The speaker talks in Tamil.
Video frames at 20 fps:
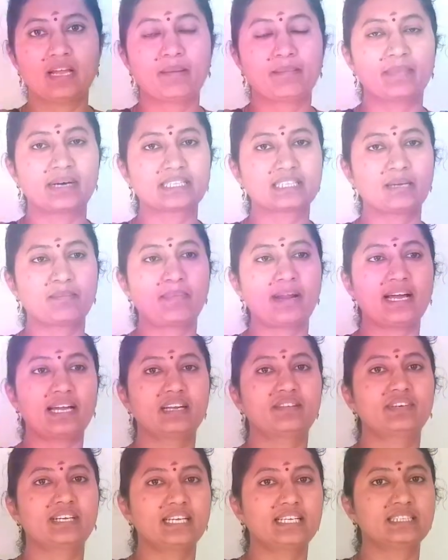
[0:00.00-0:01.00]
மற்ற
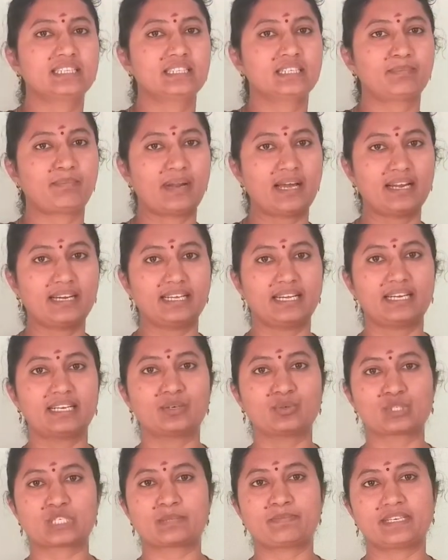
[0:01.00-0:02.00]
பிளானை விட இந்த பிளான்
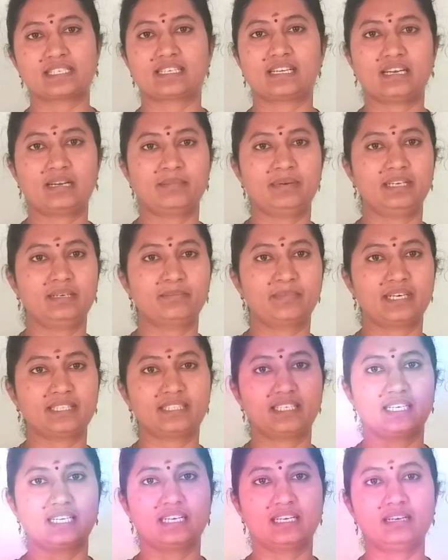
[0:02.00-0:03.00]
என்ன ஒரு ஸ்பெஷல் அப்படின்னு
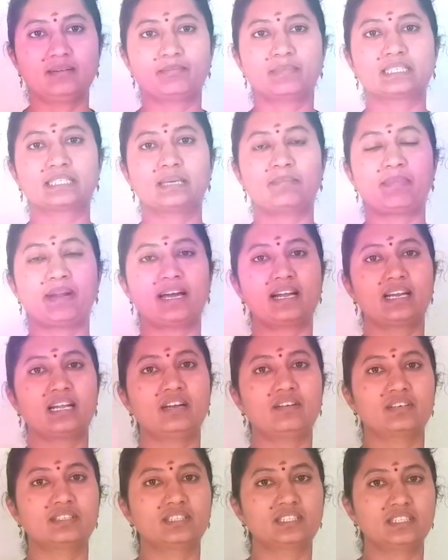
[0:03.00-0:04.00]
பார்த்தீங்கன்னா மற்ற
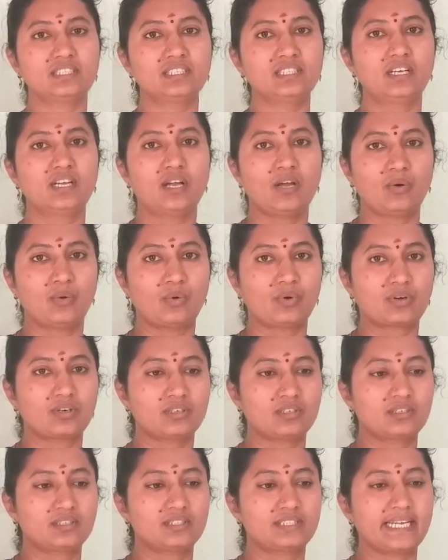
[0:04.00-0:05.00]
பிளானில் வந்துட்டு
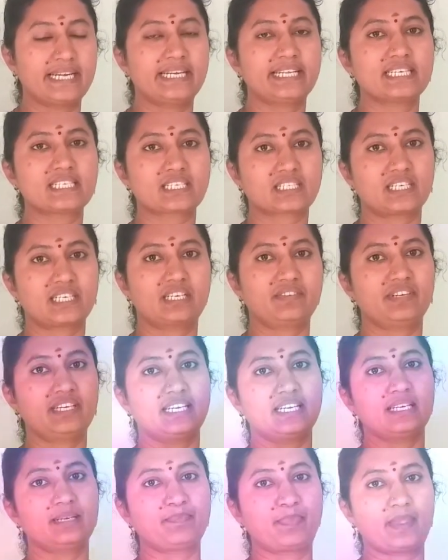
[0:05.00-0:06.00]
ஒரு டென் இயர்ஸ்
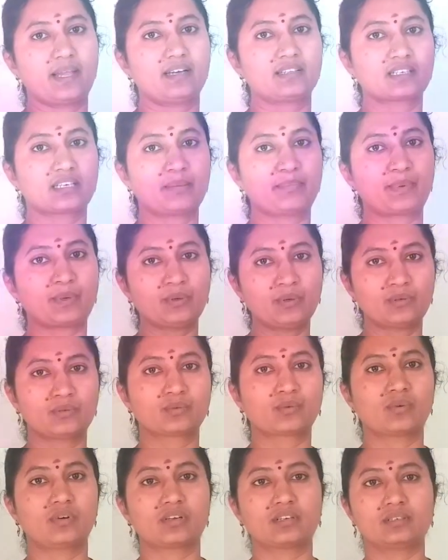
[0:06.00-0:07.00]
கட்டுவீங்க அதுக்கப்புறம்
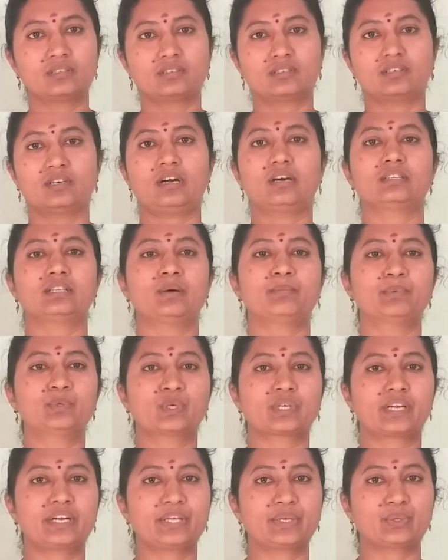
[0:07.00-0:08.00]
உங்களுக்கு அந்த
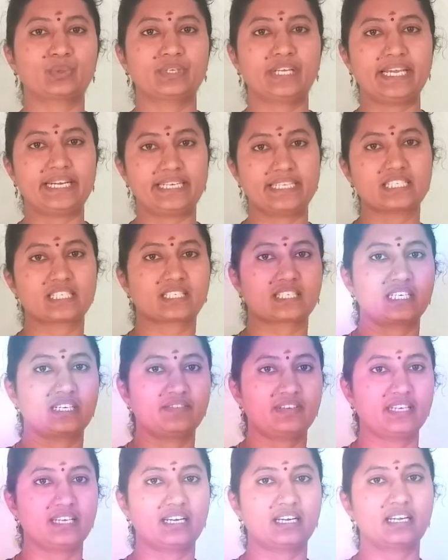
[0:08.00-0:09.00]
அமௌண்ட் கிடைக்கும் எயிட் இயர்ஸ்
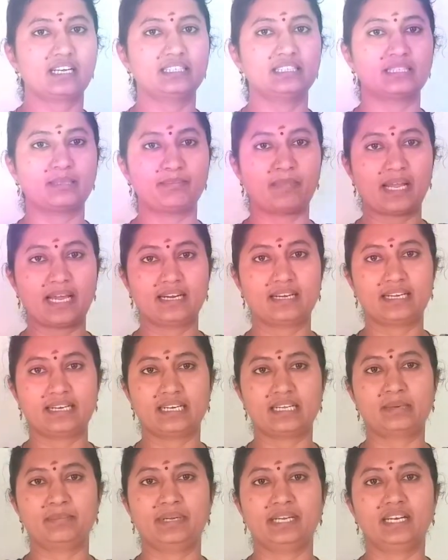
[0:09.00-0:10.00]
கட்டுவீங்க ஆனால் இந்த பிளான்
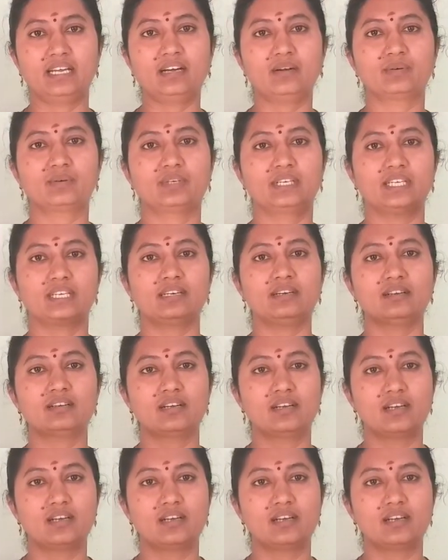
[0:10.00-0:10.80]
என்ன அப்படின்னா நீங்கள்